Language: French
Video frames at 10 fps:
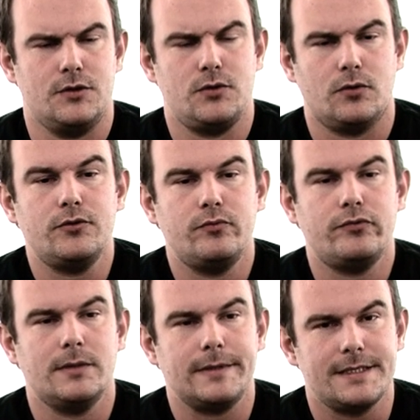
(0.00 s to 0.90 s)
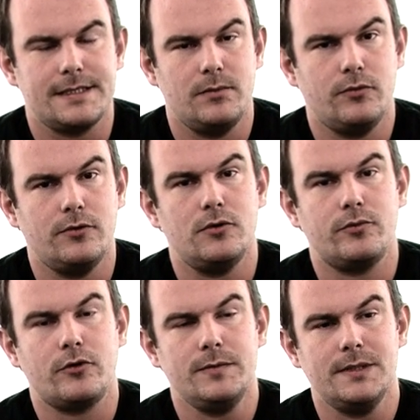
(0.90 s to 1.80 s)
sur deux points principaux. Le
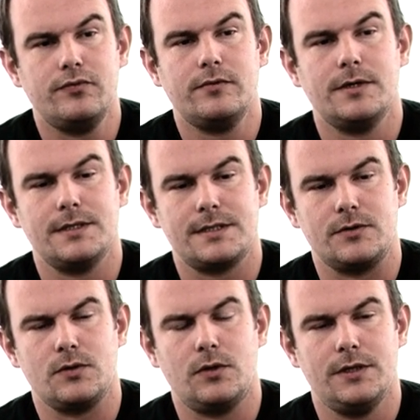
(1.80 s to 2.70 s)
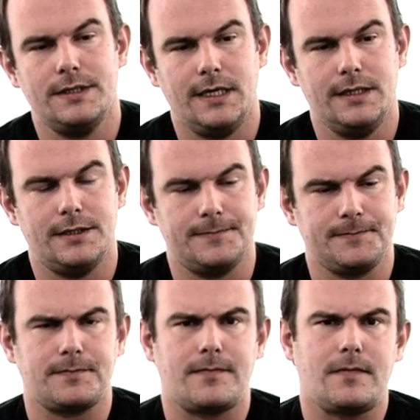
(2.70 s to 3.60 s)
premier point, c'est que sur Conan,
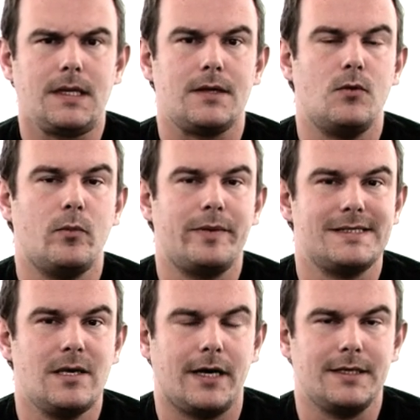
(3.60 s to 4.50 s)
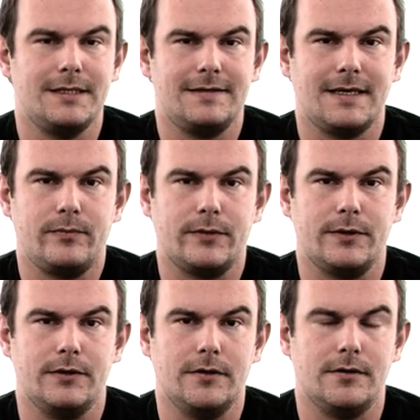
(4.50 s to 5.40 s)
on passait par une étape
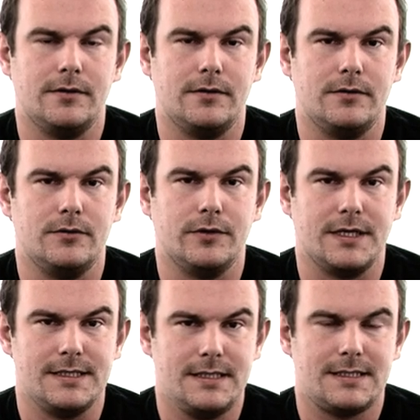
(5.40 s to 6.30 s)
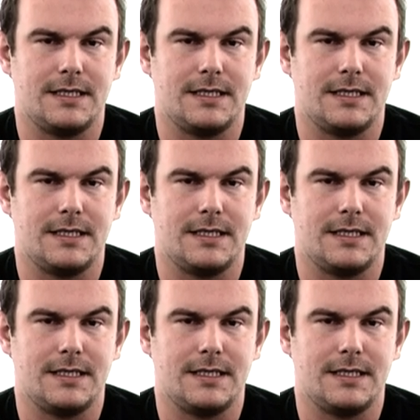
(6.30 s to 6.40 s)
de résine,